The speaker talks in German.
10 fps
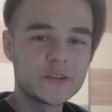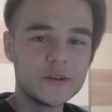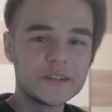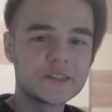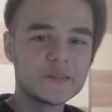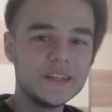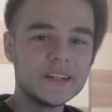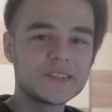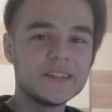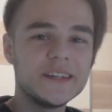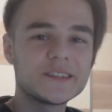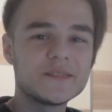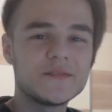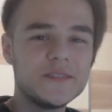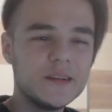euch Leute, zumindest die
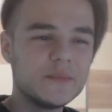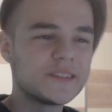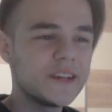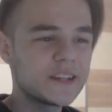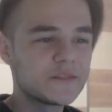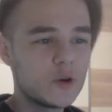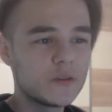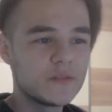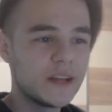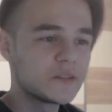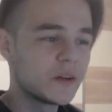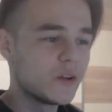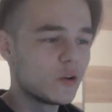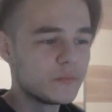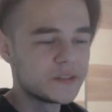nächsten vier bis sechs Wochen, vielleicht sogar
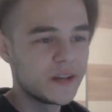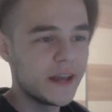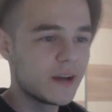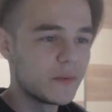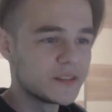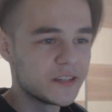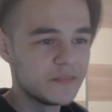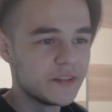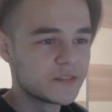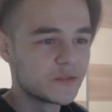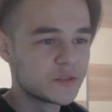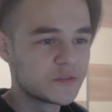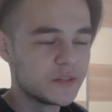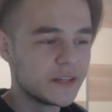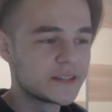noch ein bisschen länger mal sehen, wie das
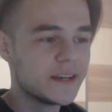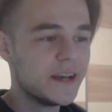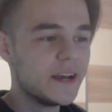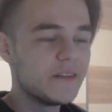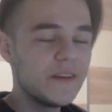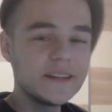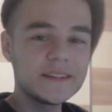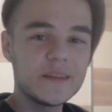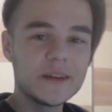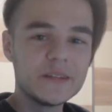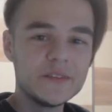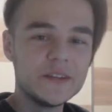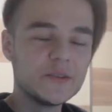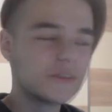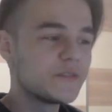funktioniert, werdet ihr meine
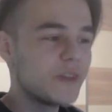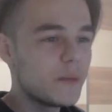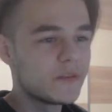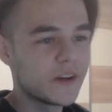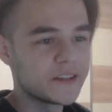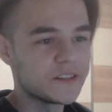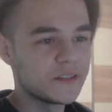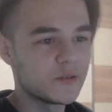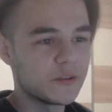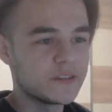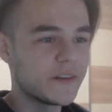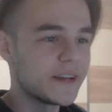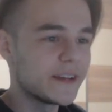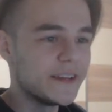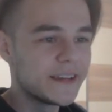Videos werbefrei sehen können. Ich war
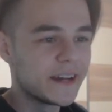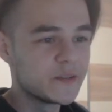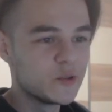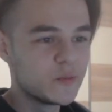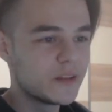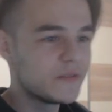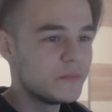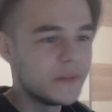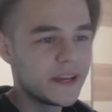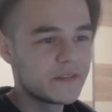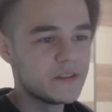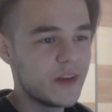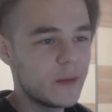ja eh kein Typ, der mega viel